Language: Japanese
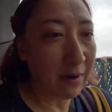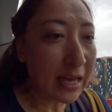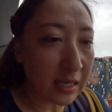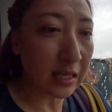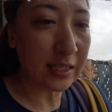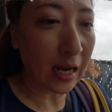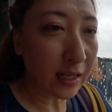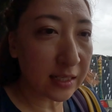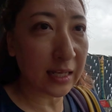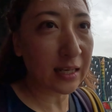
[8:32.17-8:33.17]

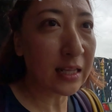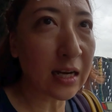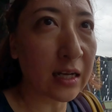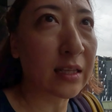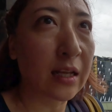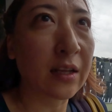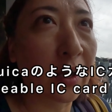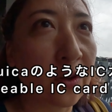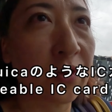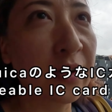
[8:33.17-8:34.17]
マイキーチャージできなかったんだ
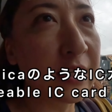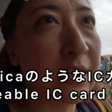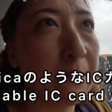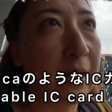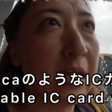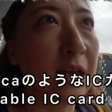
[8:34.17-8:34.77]
けどどうすればい